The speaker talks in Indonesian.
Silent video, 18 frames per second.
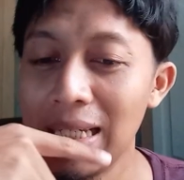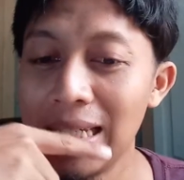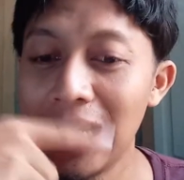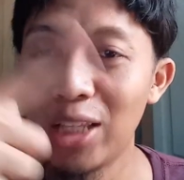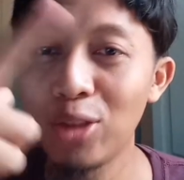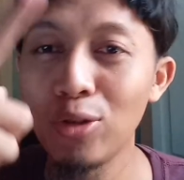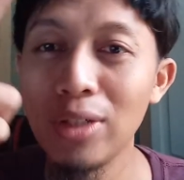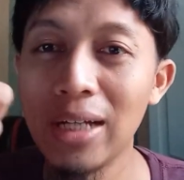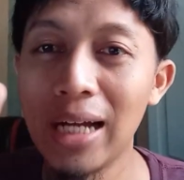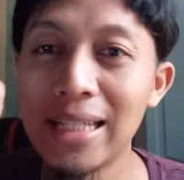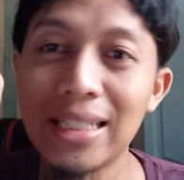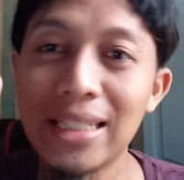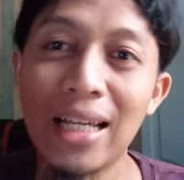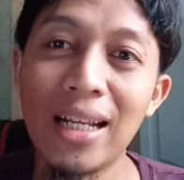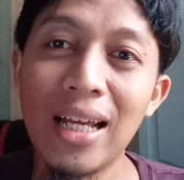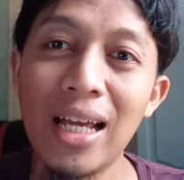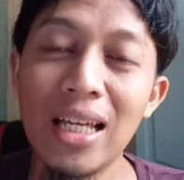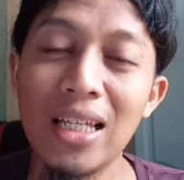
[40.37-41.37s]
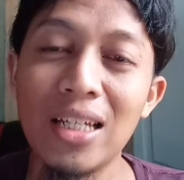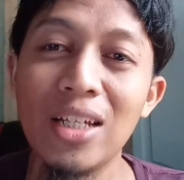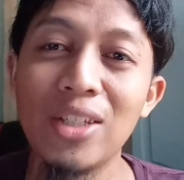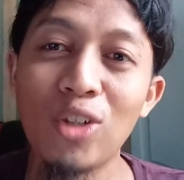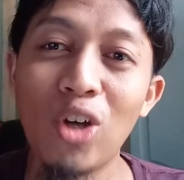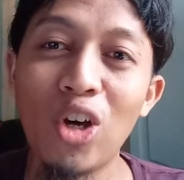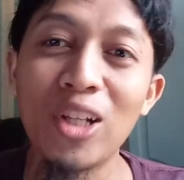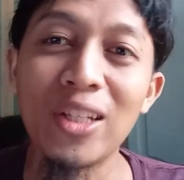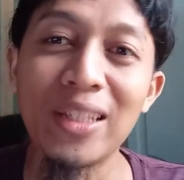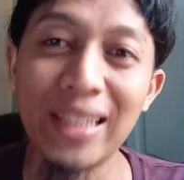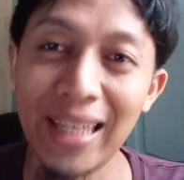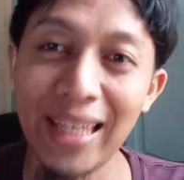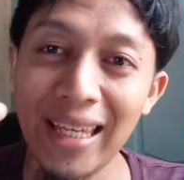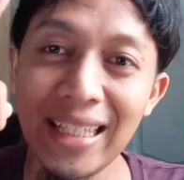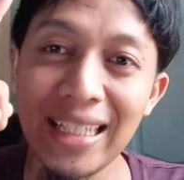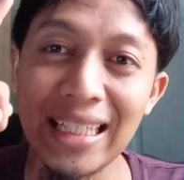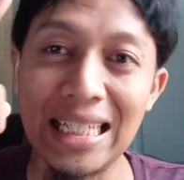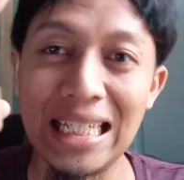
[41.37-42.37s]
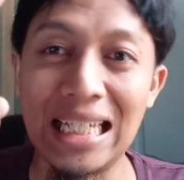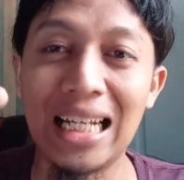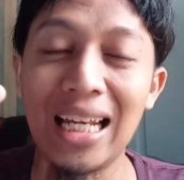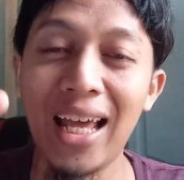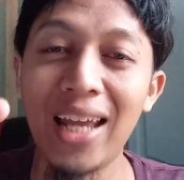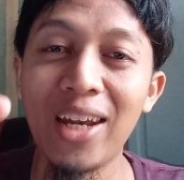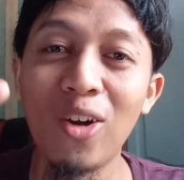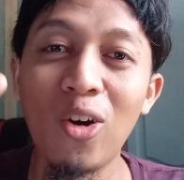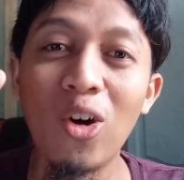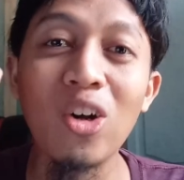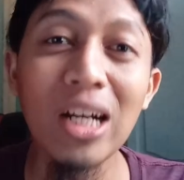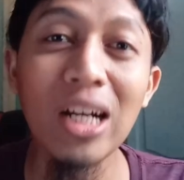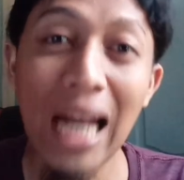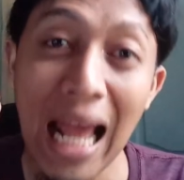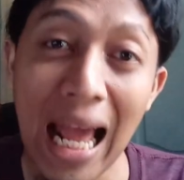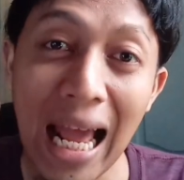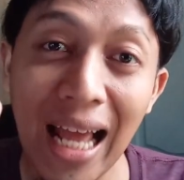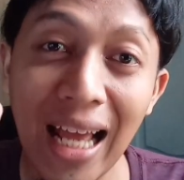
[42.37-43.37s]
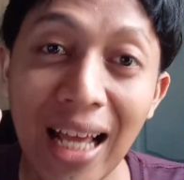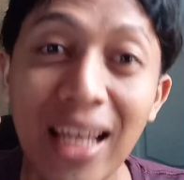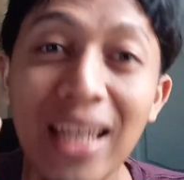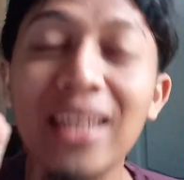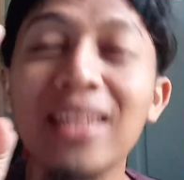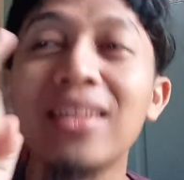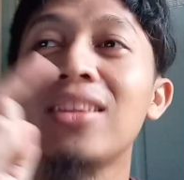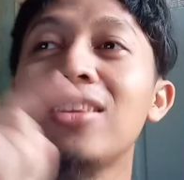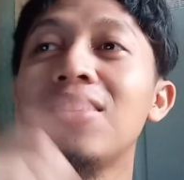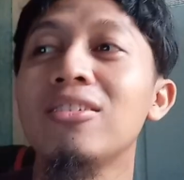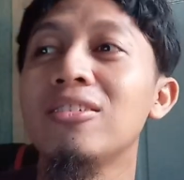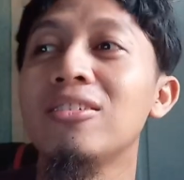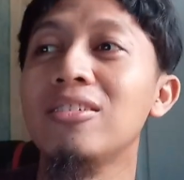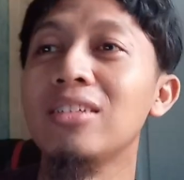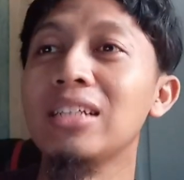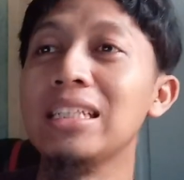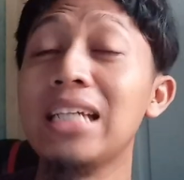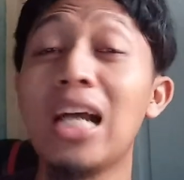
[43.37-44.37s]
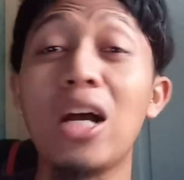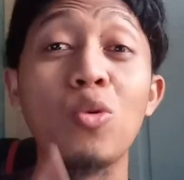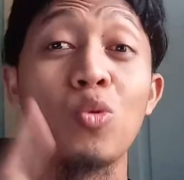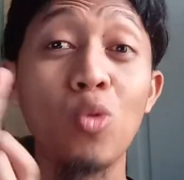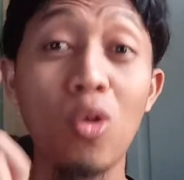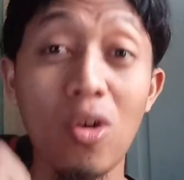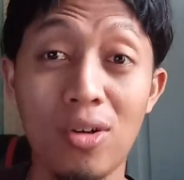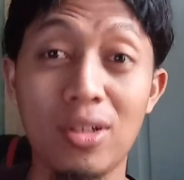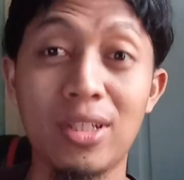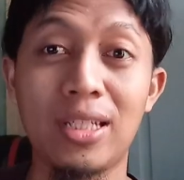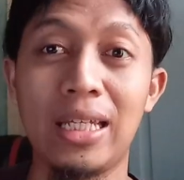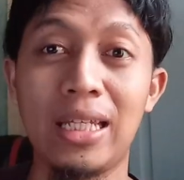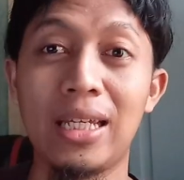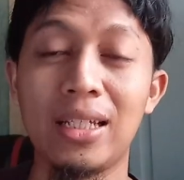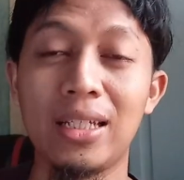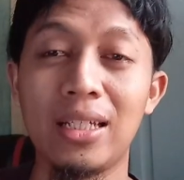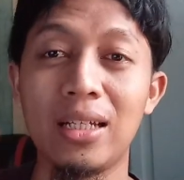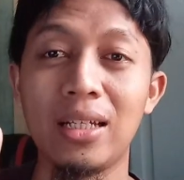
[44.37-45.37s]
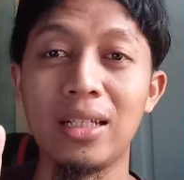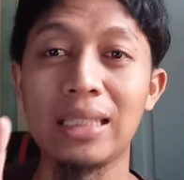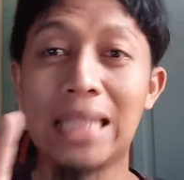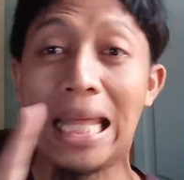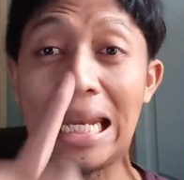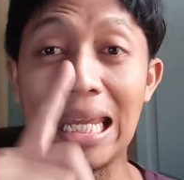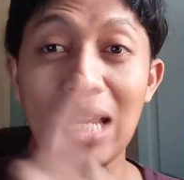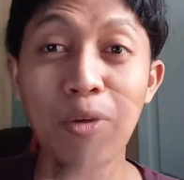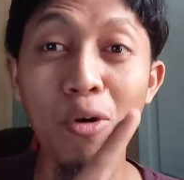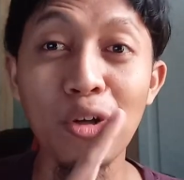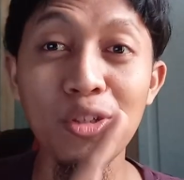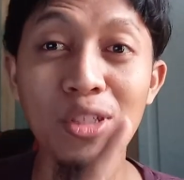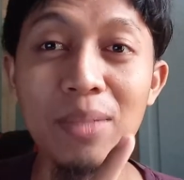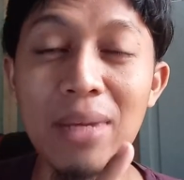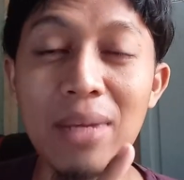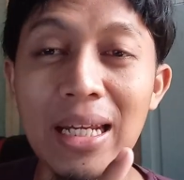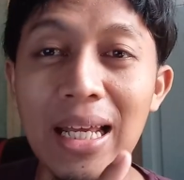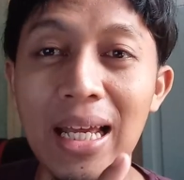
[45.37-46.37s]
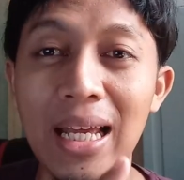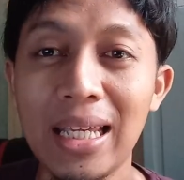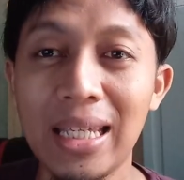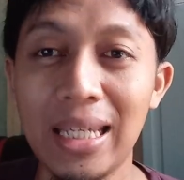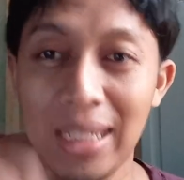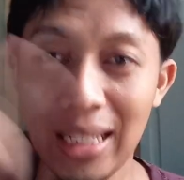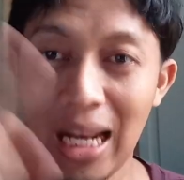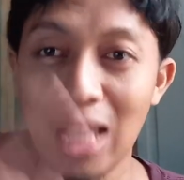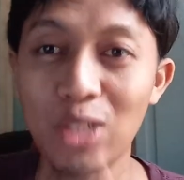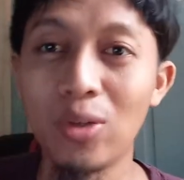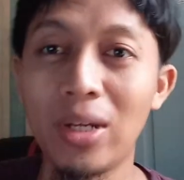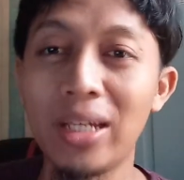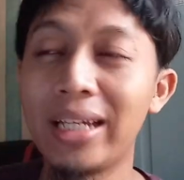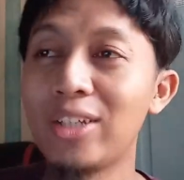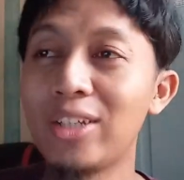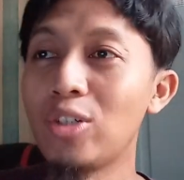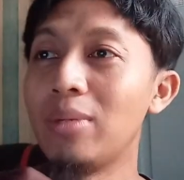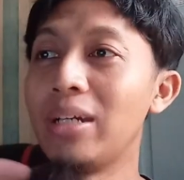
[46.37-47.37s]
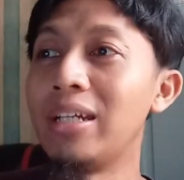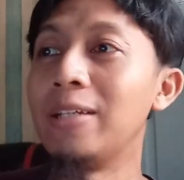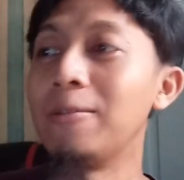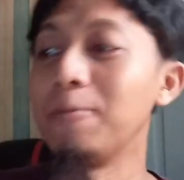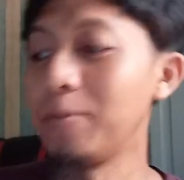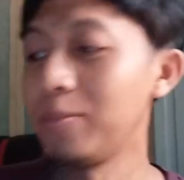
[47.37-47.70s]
yaitu dengan cara nyontek iklan orang gitu yang works ya tandanya works gimana langsung aja kita cobain